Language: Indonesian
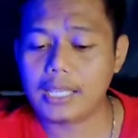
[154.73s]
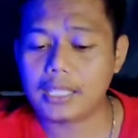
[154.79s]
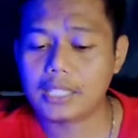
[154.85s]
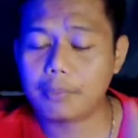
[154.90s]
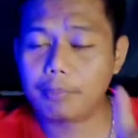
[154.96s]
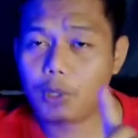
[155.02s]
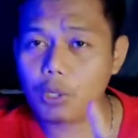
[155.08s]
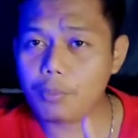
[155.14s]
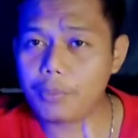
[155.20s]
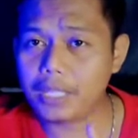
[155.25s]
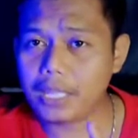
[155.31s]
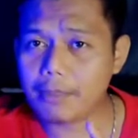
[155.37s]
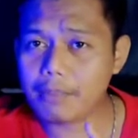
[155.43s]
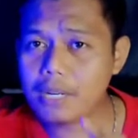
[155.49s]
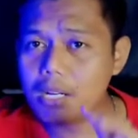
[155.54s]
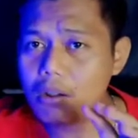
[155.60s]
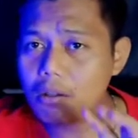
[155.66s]
Sebelum
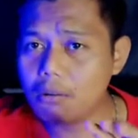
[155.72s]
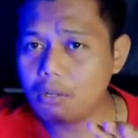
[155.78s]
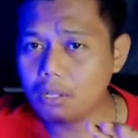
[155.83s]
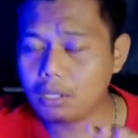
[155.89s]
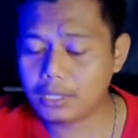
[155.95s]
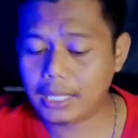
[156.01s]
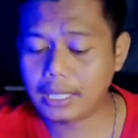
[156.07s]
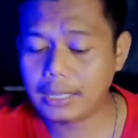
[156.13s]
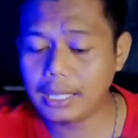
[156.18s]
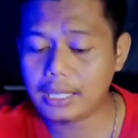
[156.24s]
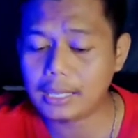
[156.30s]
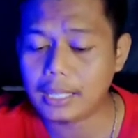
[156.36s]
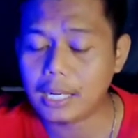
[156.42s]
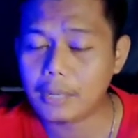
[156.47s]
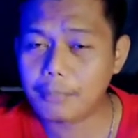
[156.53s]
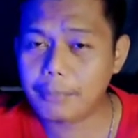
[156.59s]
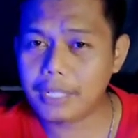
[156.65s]
kita mendownload, kita
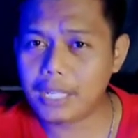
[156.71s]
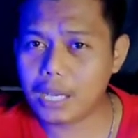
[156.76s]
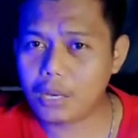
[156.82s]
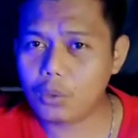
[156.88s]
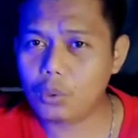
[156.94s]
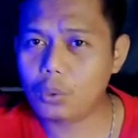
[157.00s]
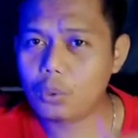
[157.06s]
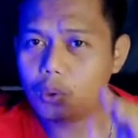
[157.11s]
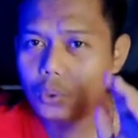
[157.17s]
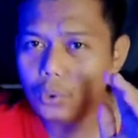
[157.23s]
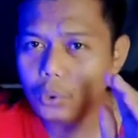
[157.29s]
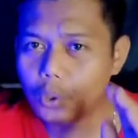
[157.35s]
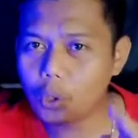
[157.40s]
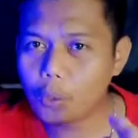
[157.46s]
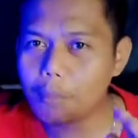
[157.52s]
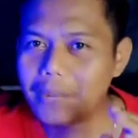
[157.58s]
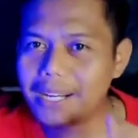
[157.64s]
terlebih dahulu
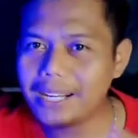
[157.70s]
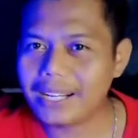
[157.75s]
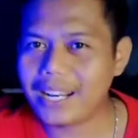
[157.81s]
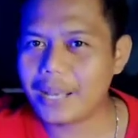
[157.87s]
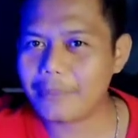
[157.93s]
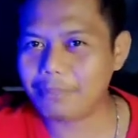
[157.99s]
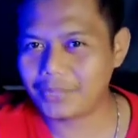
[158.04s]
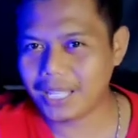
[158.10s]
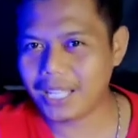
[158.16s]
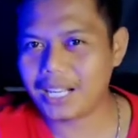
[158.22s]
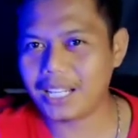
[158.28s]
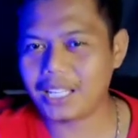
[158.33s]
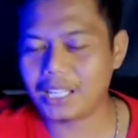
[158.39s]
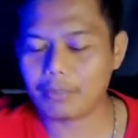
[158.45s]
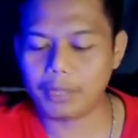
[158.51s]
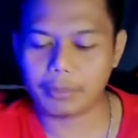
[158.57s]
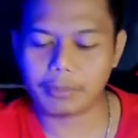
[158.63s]
untuk mendaftar
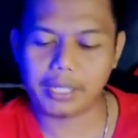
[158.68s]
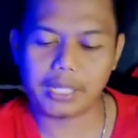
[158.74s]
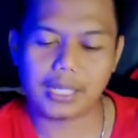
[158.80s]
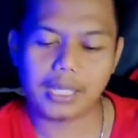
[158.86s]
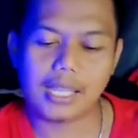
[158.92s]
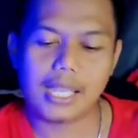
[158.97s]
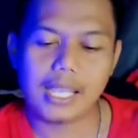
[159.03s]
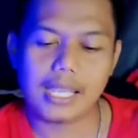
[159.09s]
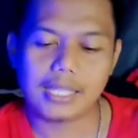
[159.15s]
ya teman-teman ya.